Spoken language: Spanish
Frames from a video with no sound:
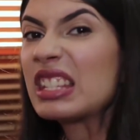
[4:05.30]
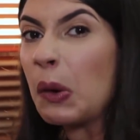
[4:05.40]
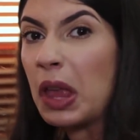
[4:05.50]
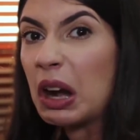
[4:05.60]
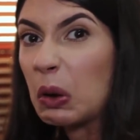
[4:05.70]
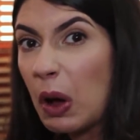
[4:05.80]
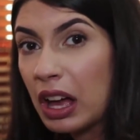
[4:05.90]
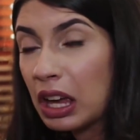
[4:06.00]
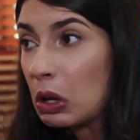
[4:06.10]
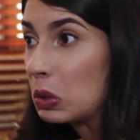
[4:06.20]
cebolla roja,
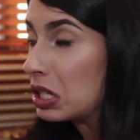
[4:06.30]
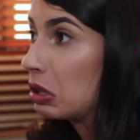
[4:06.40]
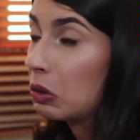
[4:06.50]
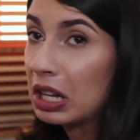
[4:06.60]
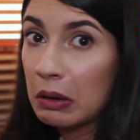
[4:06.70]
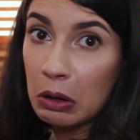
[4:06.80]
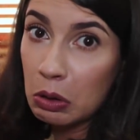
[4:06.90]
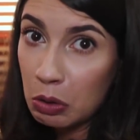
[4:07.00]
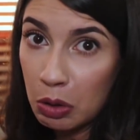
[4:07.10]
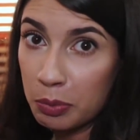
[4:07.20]
que yo no sé en dónde le ven
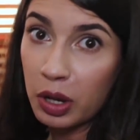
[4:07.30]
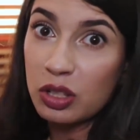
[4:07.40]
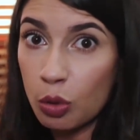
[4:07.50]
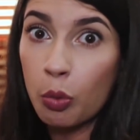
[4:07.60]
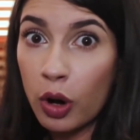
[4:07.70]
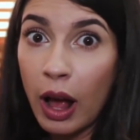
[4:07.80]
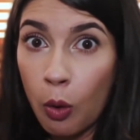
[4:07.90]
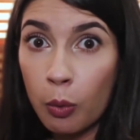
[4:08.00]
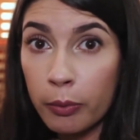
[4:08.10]
rojo porque es un morado.